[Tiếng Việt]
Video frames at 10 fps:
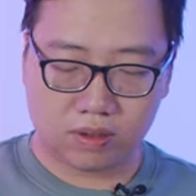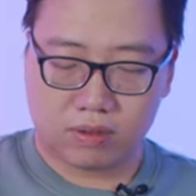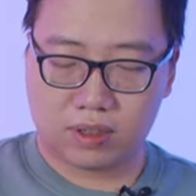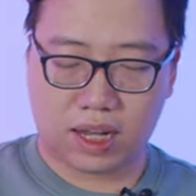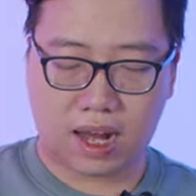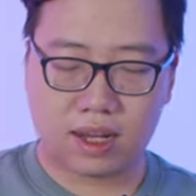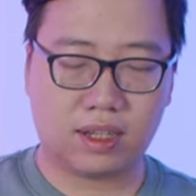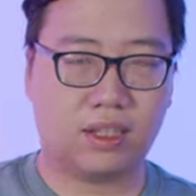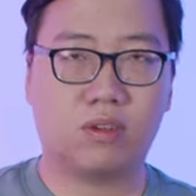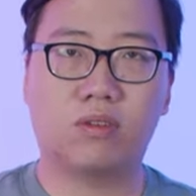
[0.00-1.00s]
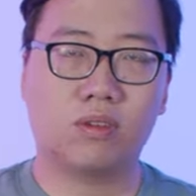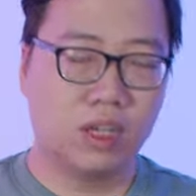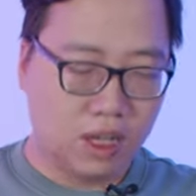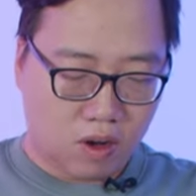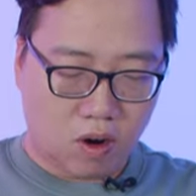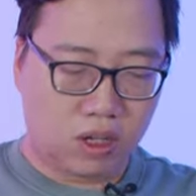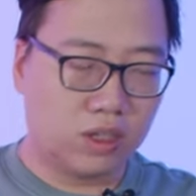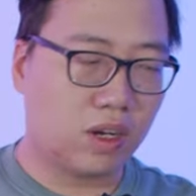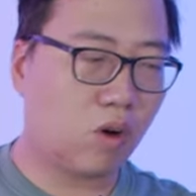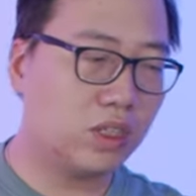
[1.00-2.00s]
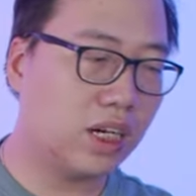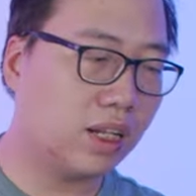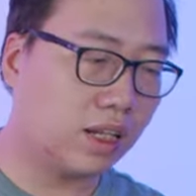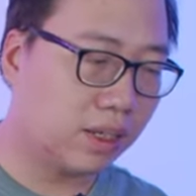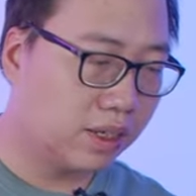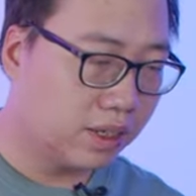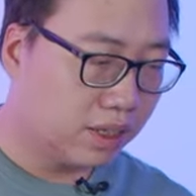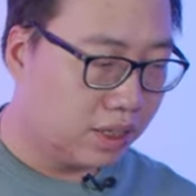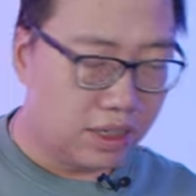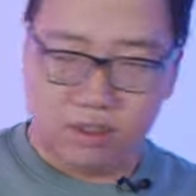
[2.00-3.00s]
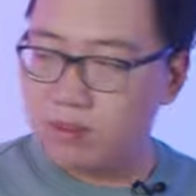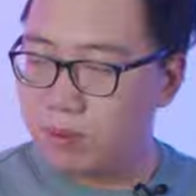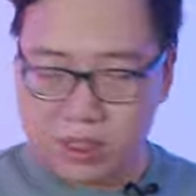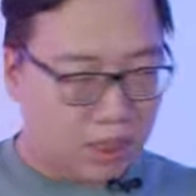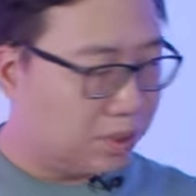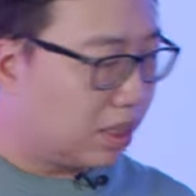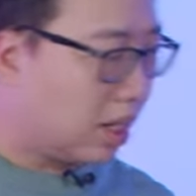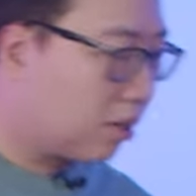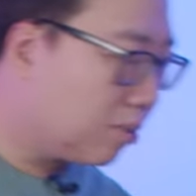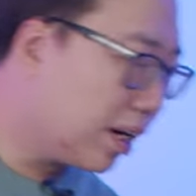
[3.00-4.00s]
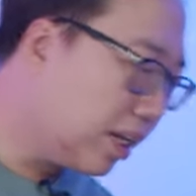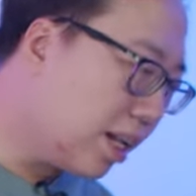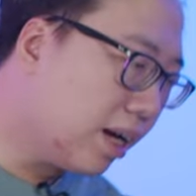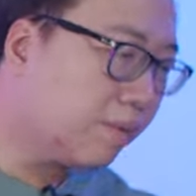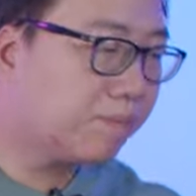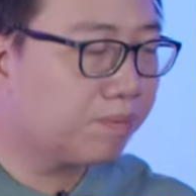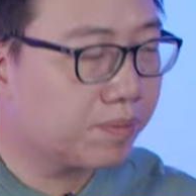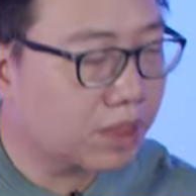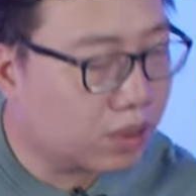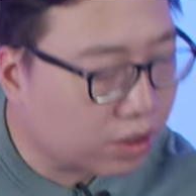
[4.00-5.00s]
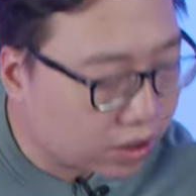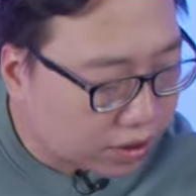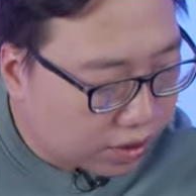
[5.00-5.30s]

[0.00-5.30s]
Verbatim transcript: con cạc thì nó họ thường để co trần và bây giờ mình sẽ tắt cái máy đi đã rồi